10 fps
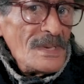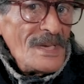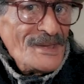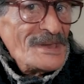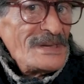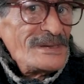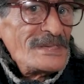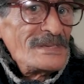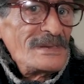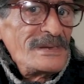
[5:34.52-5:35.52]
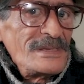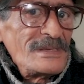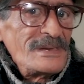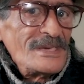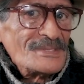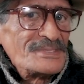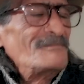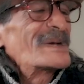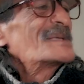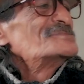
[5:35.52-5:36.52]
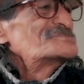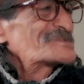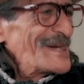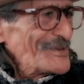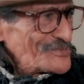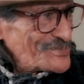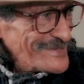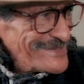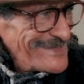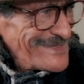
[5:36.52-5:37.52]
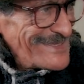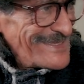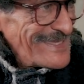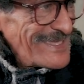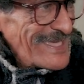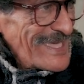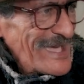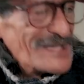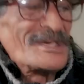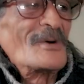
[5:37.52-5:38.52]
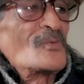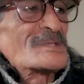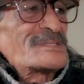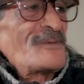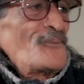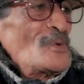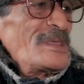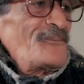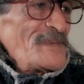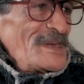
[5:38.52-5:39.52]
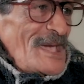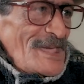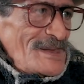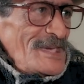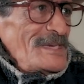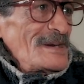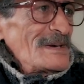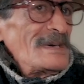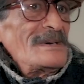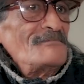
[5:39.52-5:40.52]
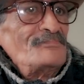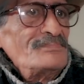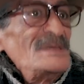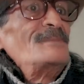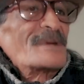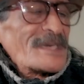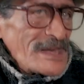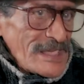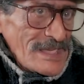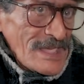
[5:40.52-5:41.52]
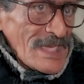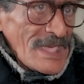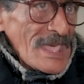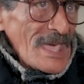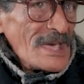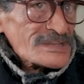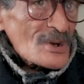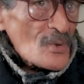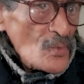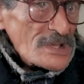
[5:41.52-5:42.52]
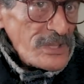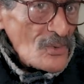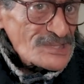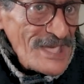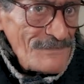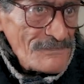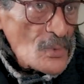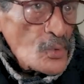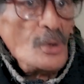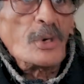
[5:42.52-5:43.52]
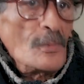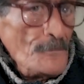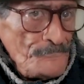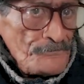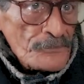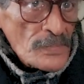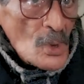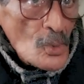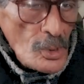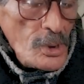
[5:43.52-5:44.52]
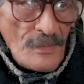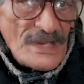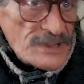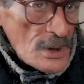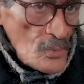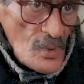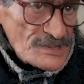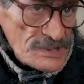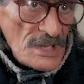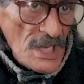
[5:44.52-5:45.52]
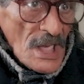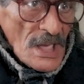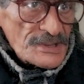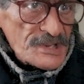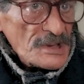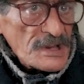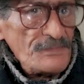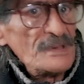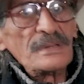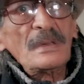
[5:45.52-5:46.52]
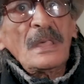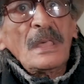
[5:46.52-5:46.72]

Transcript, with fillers: احنا اللي, اللي ما كنتشكاوش هذا هو الديفو اللي فينا حنايا من بكري هاد الرواد القدام كلهم كلهم هاد الرواد تقريبا